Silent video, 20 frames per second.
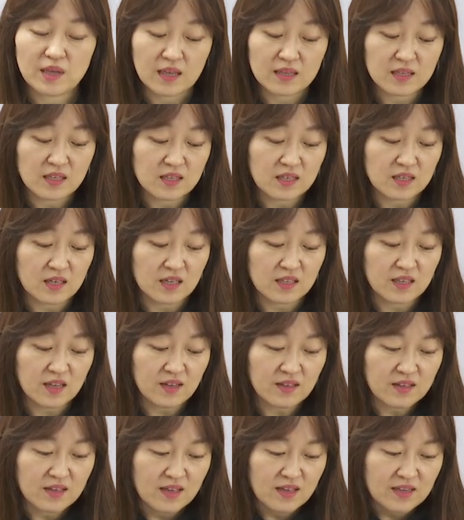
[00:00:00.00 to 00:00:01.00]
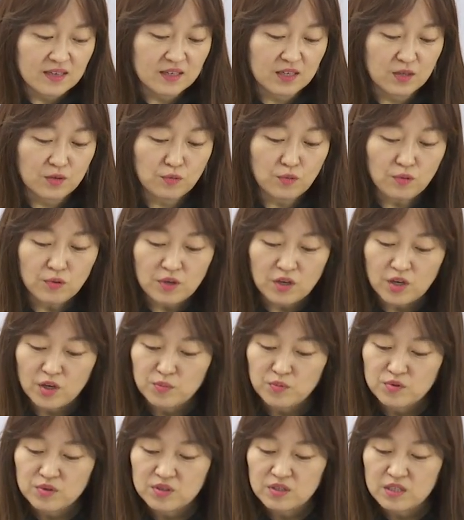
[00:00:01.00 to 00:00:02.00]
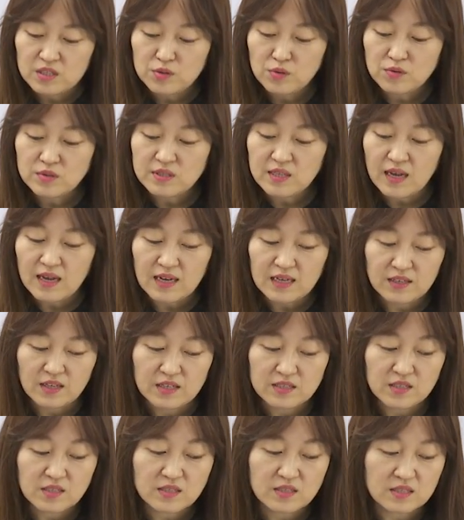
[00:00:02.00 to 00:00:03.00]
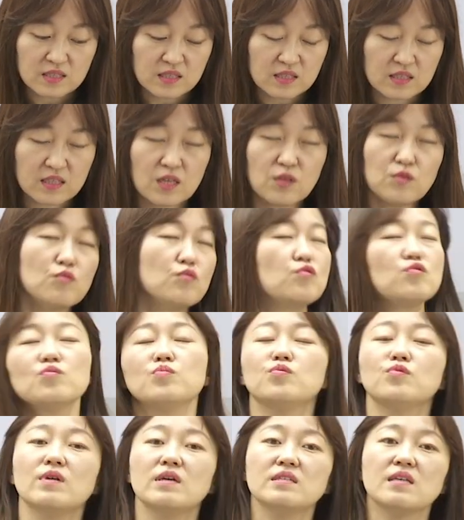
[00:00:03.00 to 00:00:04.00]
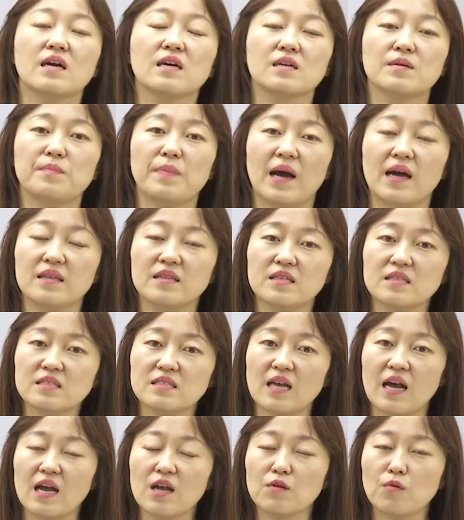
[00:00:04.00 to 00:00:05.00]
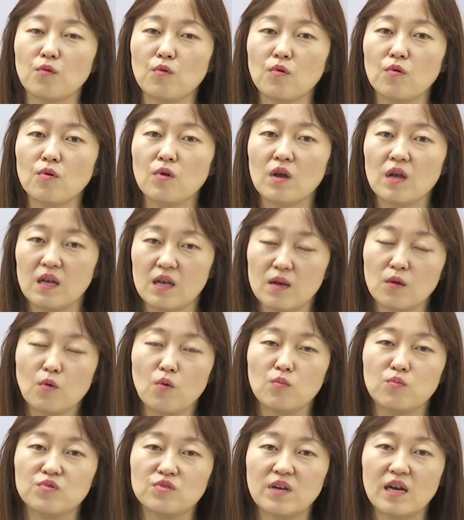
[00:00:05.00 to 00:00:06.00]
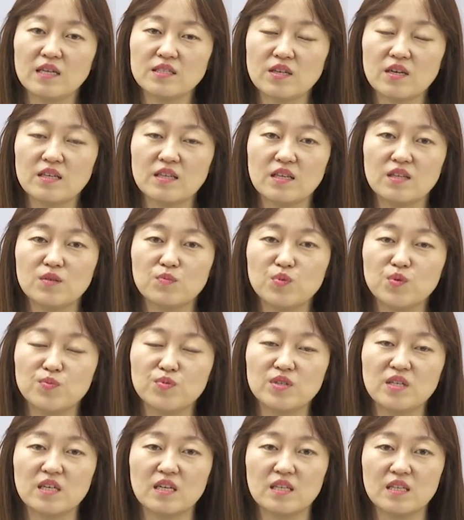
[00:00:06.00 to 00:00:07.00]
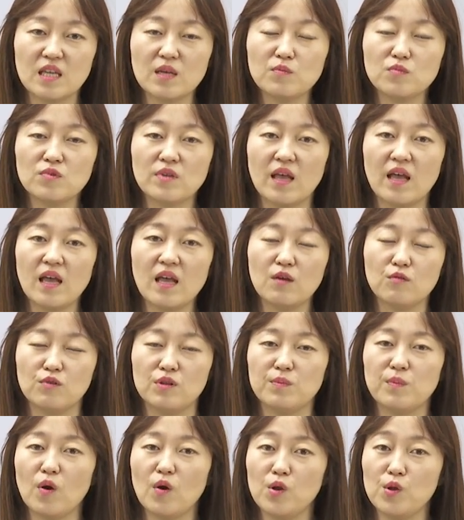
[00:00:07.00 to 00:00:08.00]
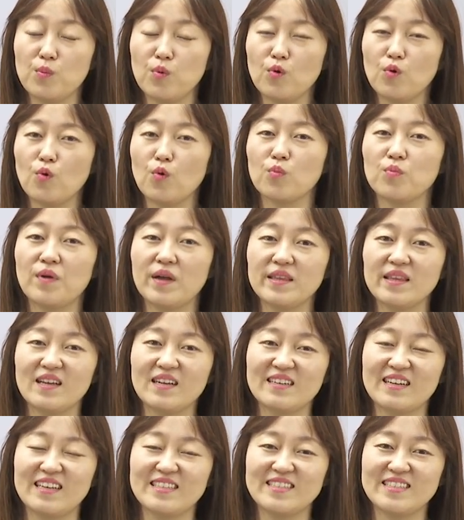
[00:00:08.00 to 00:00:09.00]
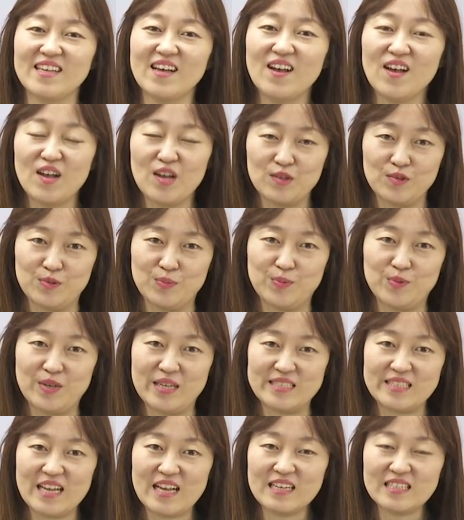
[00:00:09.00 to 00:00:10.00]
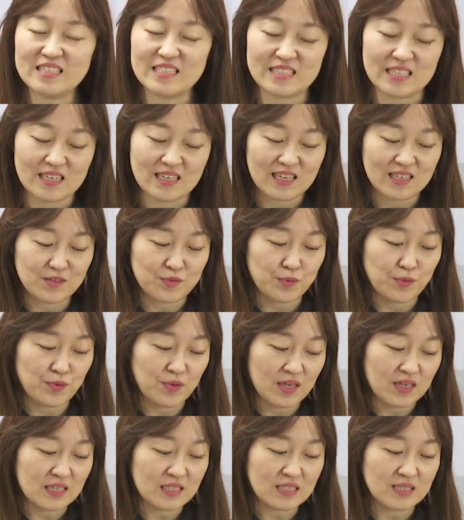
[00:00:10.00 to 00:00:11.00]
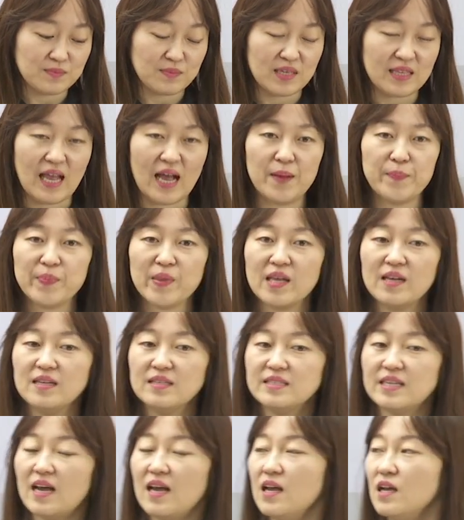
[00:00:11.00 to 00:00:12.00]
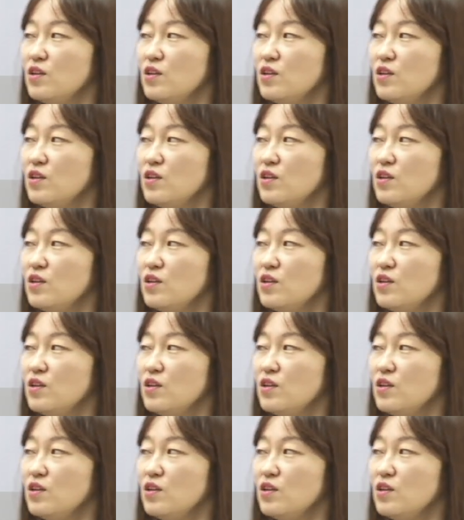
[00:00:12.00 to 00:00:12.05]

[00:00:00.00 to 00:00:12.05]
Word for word: 안 되니까요. 그리고 여러분들이 손사가 되셨을 때도 두부 해상은 반드시 알고 공부를 하셔야 되는 부분이기 때문에 우리 멀리 보고 공부한다 그랬죠? 두부 해상 시작하도록 하겠습니다. 자,